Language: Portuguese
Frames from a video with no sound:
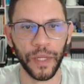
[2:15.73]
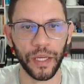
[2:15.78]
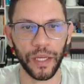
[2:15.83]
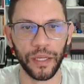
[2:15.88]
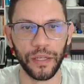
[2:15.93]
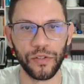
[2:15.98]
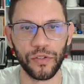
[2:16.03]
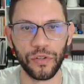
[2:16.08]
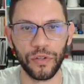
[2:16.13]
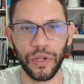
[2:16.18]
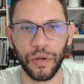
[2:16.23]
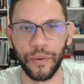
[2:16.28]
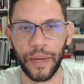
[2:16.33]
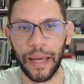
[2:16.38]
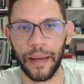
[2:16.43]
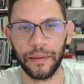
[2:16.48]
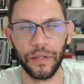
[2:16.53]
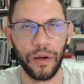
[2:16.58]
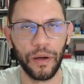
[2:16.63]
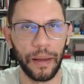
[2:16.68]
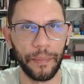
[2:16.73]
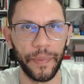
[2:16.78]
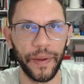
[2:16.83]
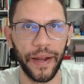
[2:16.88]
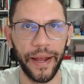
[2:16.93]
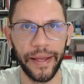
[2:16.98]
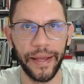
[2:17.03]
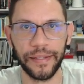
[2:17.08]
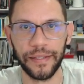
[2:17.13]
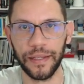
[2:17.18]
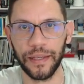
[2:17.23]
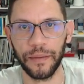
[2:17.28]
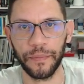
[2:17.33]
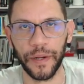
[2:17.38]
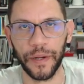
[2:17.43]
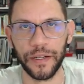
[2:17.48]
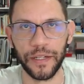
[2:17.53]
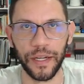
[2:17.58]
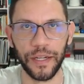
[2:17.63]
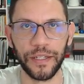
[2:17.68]
Isso não, é, não aparece aqui
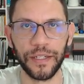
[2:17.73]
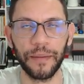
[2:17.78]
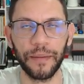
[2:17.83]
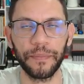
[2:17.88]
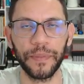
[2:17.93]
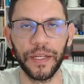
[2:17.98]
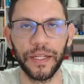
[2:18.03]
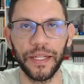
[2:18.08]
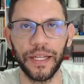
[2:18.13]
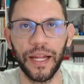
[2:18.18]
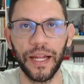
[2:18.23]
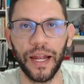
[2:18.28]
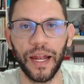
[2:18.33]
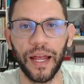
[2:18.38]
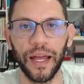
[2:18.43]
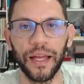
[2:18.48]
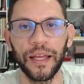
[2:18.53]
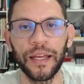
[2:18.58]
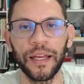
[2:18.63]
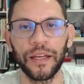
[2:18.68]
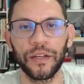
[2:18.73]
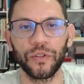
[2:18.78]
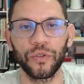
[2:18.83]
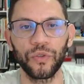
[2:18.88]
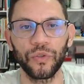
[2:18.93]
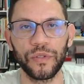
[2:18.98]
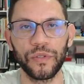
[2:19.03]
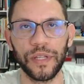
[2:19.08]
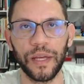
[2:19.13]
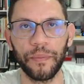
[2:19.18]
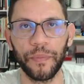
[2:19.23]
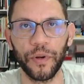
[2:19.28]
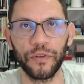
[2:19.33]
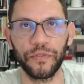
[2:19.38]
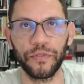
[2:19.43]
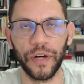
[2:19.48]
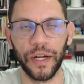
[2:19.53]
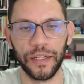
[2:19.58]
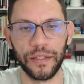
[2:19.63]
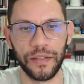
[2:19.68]
pra gente na planilha lá dos
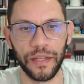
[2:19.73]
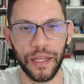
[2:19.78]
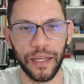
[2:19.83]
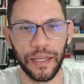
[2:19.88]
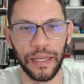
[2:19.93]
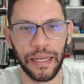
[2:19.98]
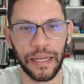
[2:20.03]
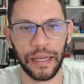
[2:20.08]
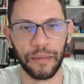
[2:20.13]
aprovados, né?